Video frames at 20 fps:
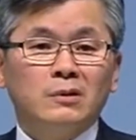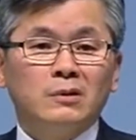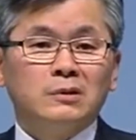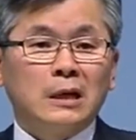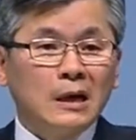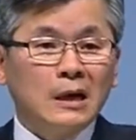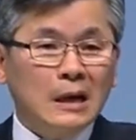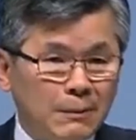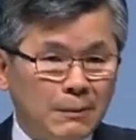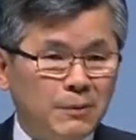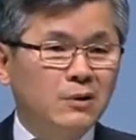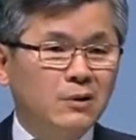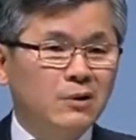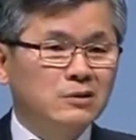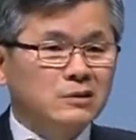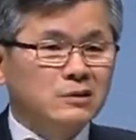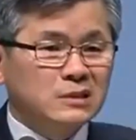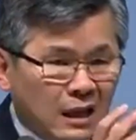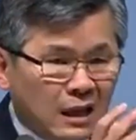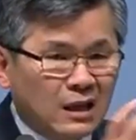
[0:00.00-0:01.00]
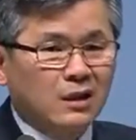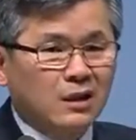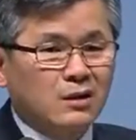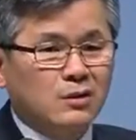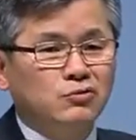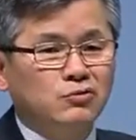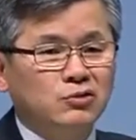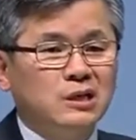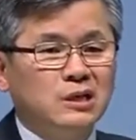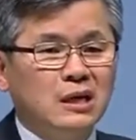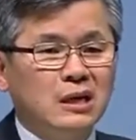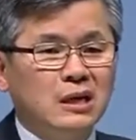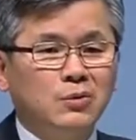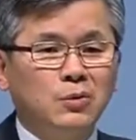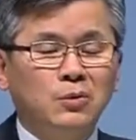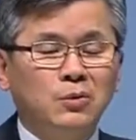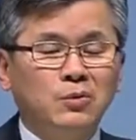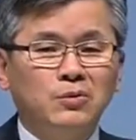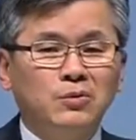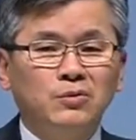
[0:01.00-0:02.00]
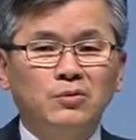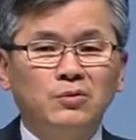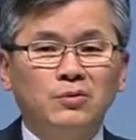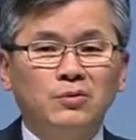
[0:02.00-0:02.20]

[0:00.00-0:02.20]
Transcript: 제가 벌어서 생계를 유지하고,